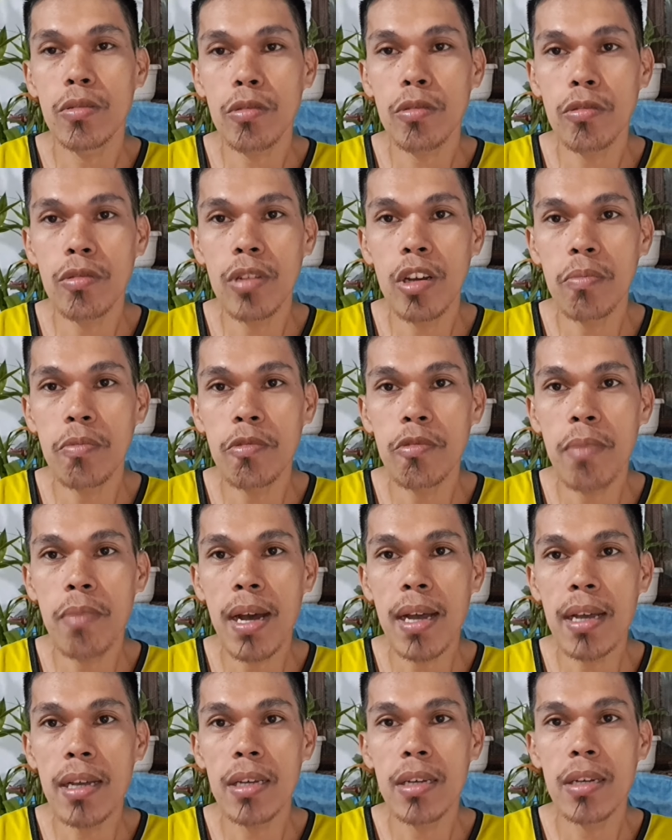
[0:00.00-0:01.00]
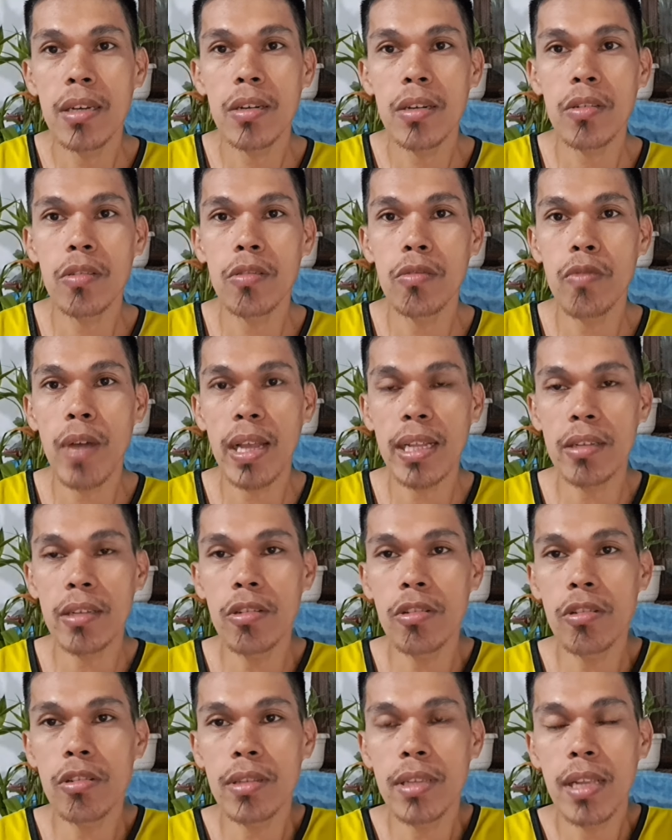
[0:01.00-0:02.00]
totoo daw po ba kung white
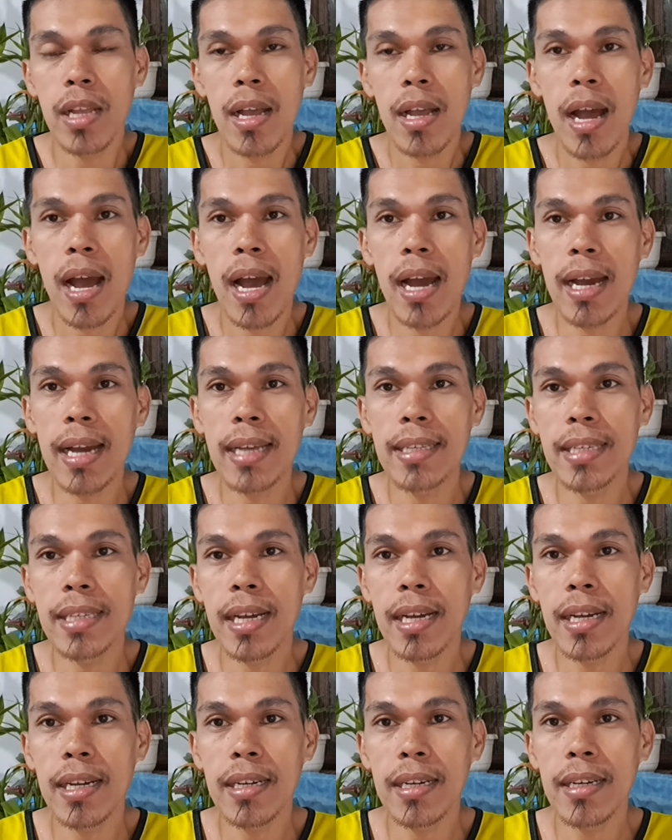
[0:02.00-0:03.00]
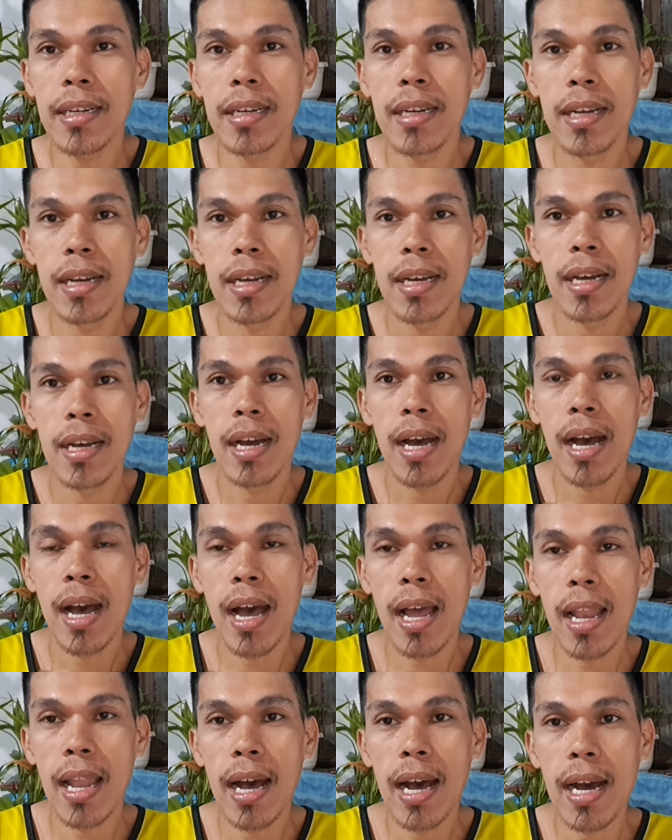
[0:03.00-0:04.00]
gold ang kanyang
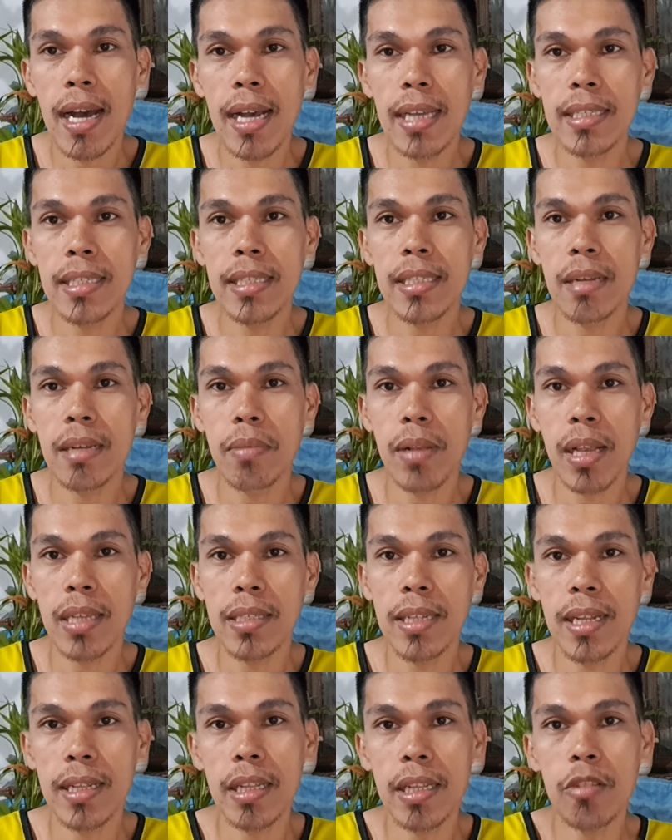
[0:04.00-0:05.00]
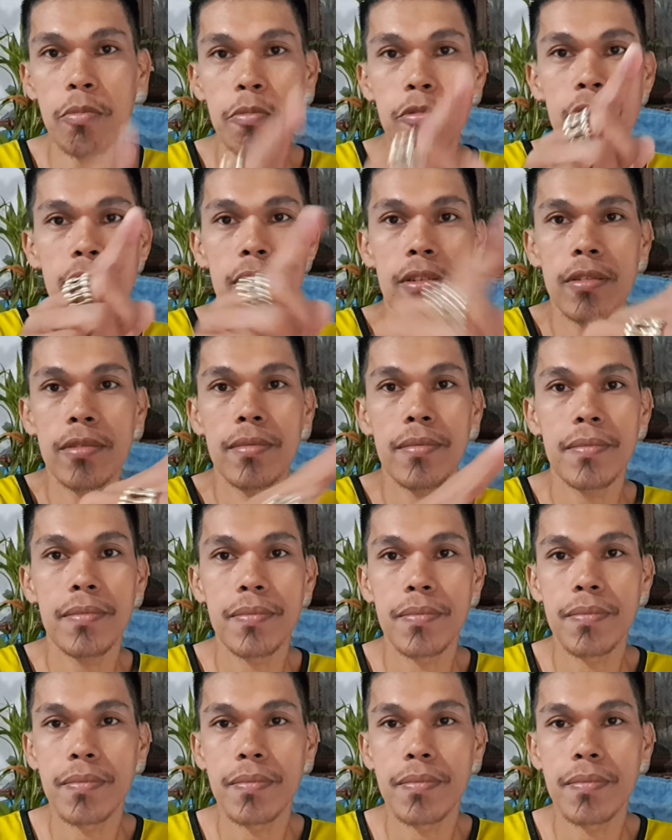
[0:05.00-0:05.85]
alahas na bracelet? Ito po yan o. Oh.